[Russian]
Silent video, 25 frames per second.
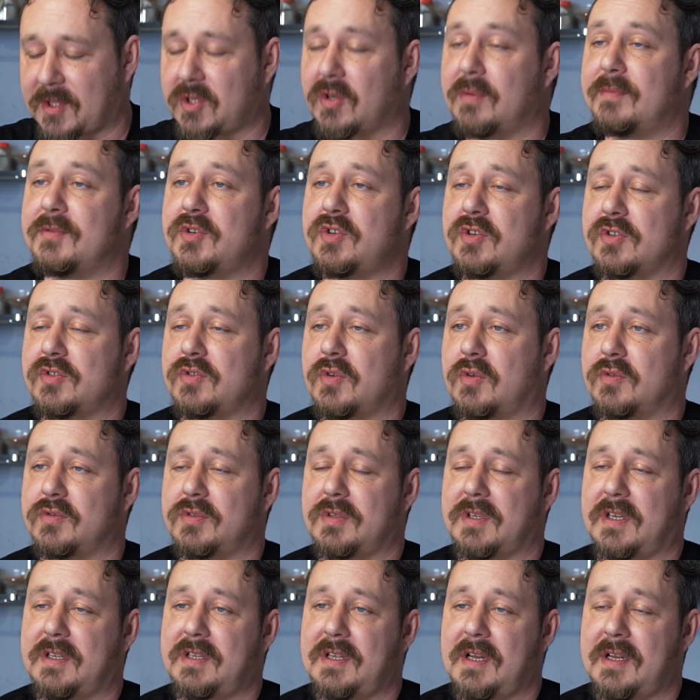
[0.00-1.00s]
потом еще
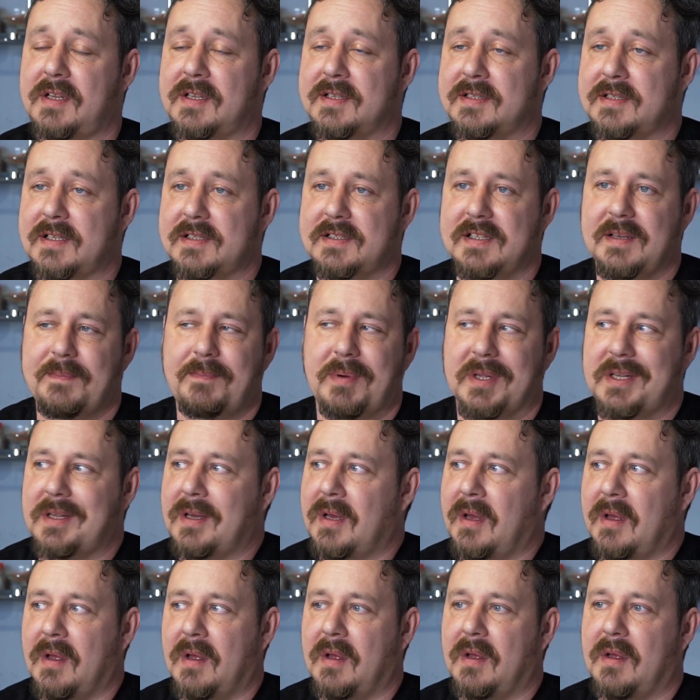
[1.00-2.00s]
соус отдельно засыпать,
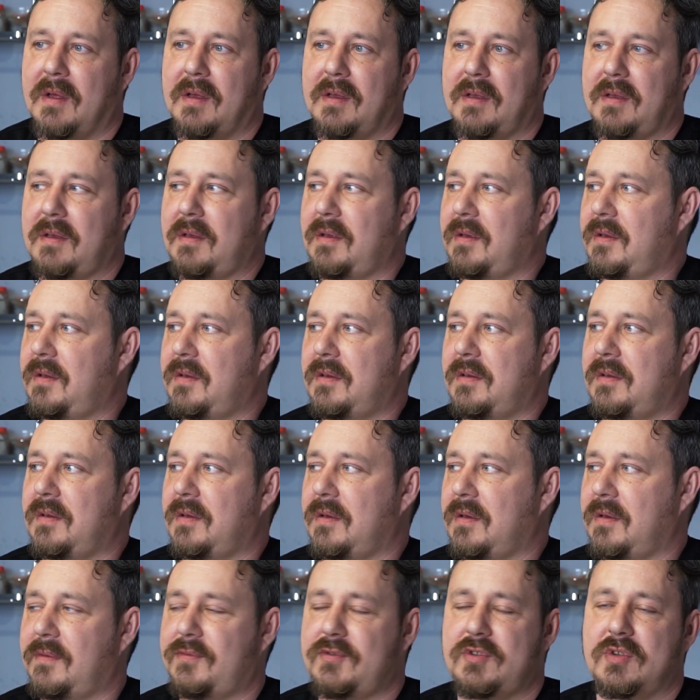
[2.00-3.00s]
и,
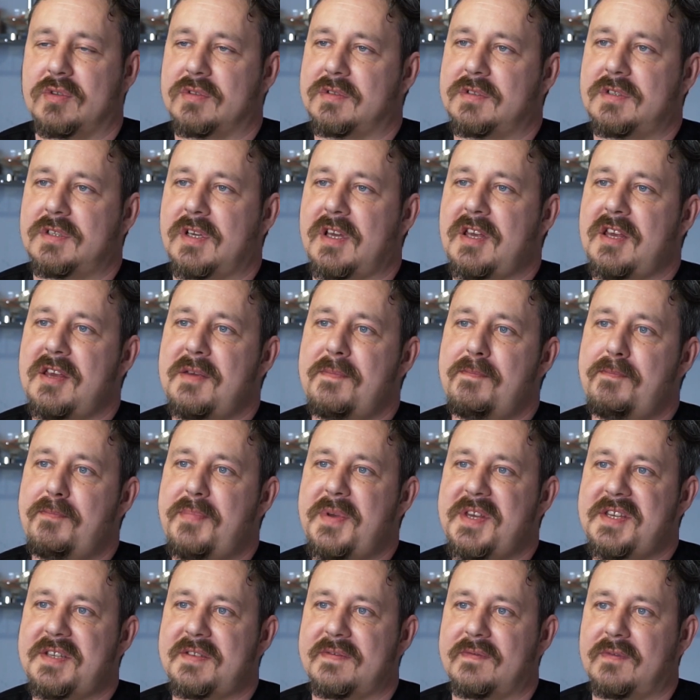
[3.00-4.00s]
и все
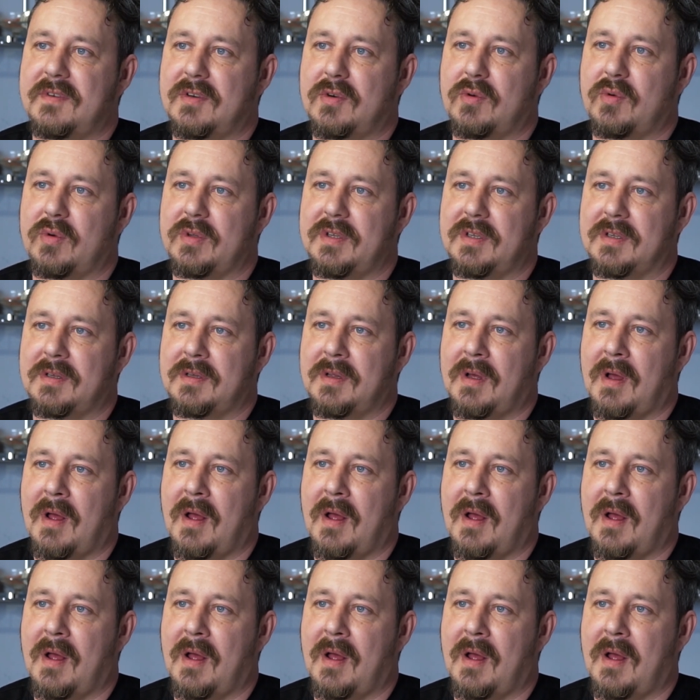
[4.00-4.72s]
выходит.